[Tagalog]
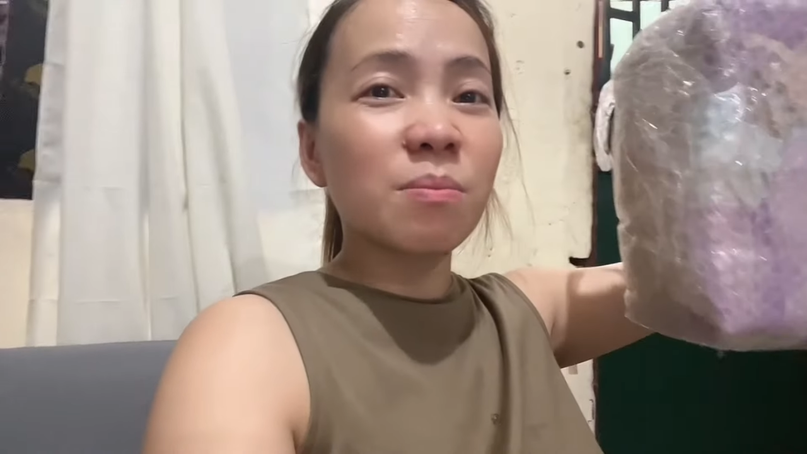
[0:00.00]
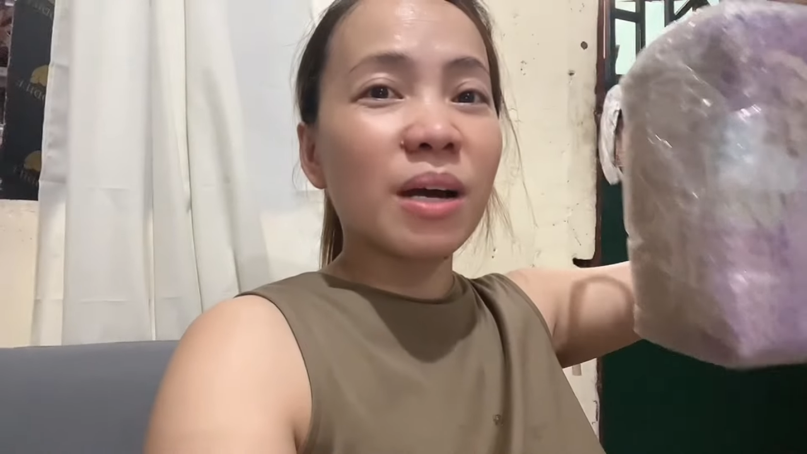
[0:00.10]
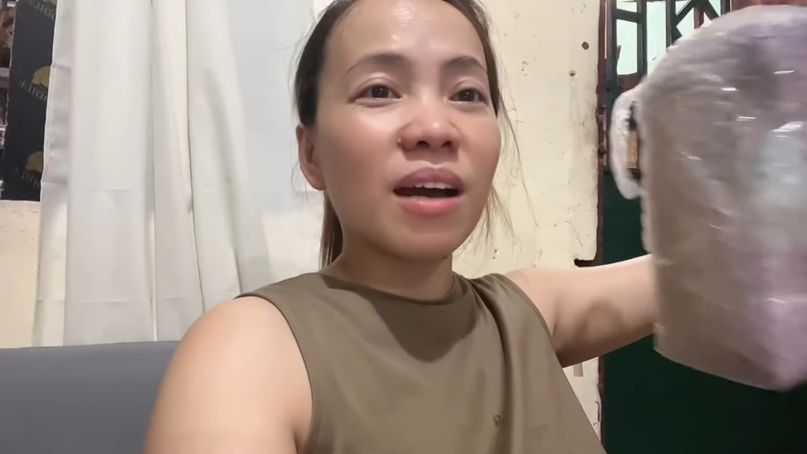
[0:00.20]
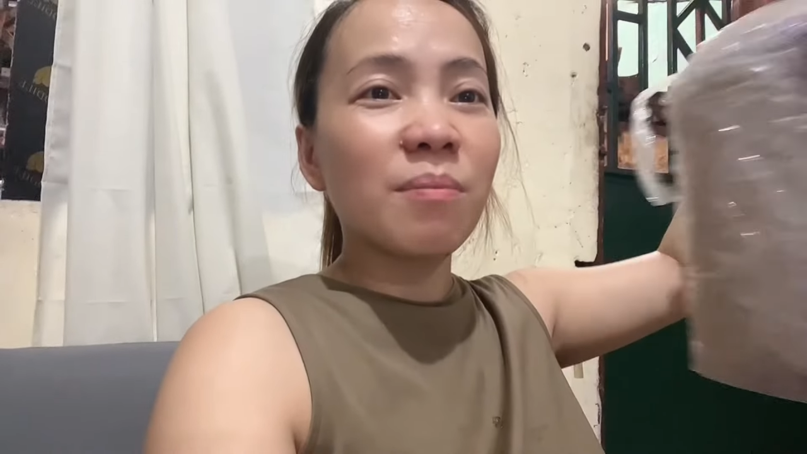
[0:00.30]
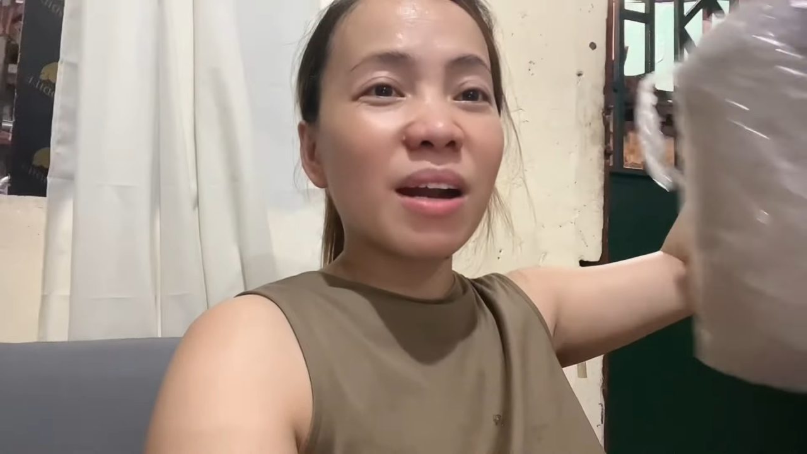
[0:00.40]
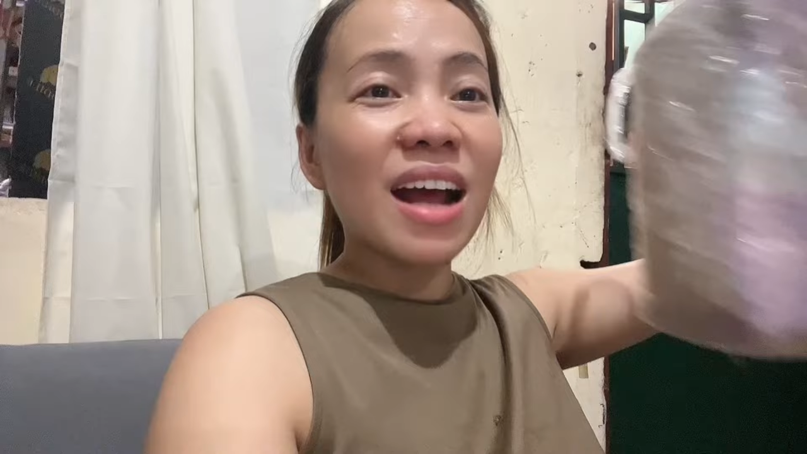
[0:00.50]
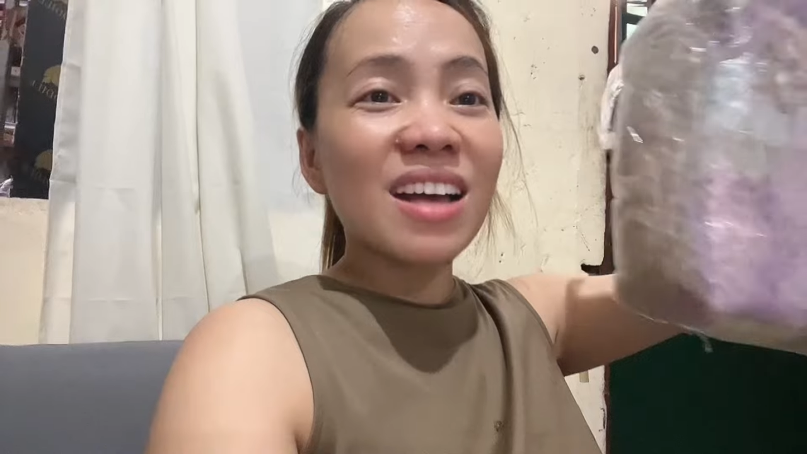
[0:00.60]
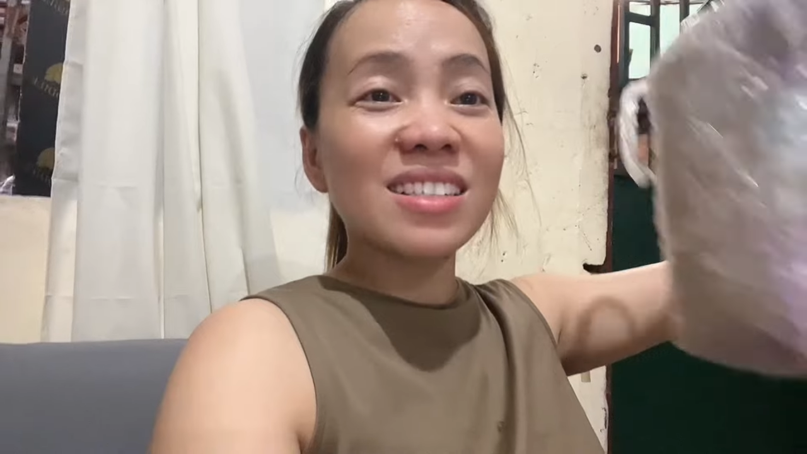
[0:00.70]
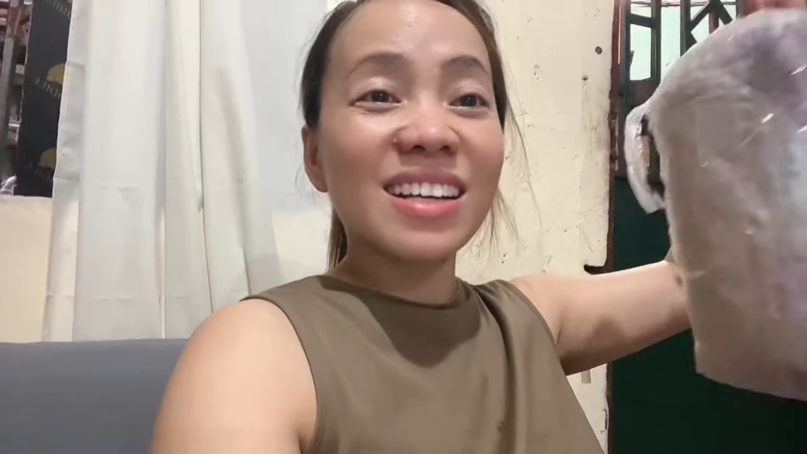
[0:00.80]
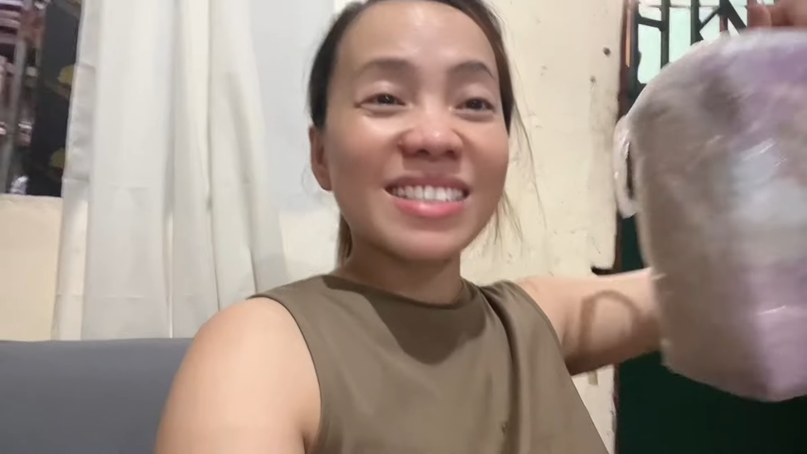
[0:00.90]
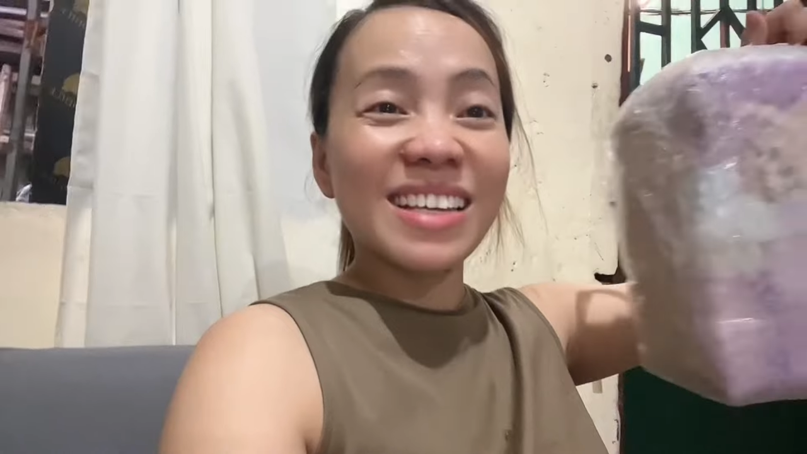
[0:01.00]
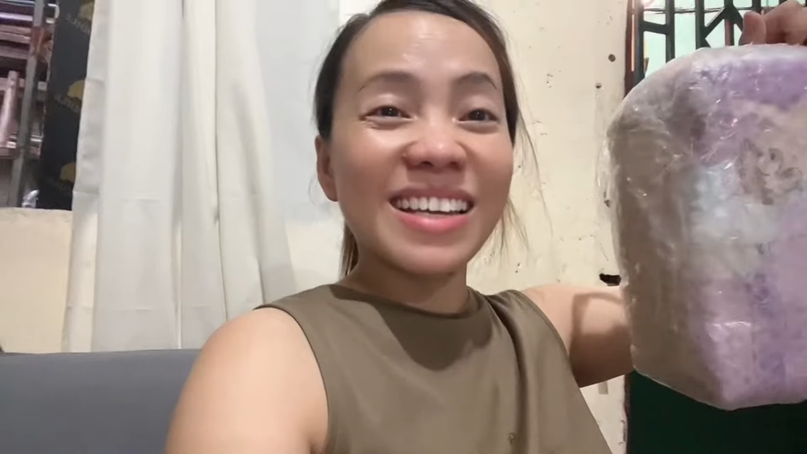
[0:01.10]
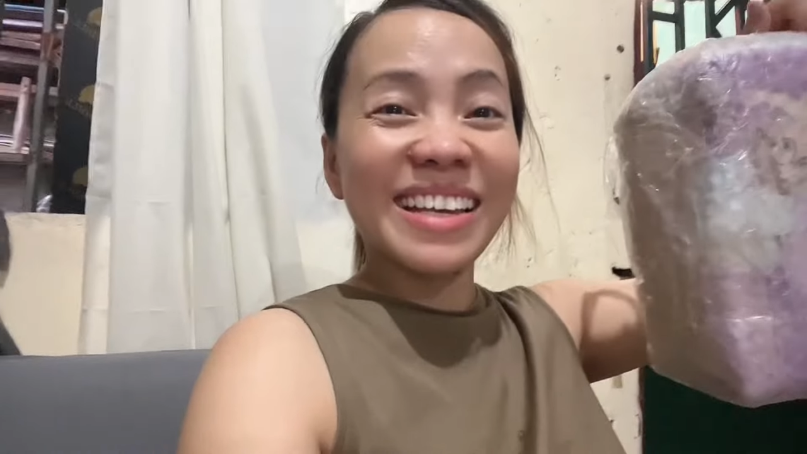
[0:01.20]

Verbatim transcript: pa? Parang hassle kasi.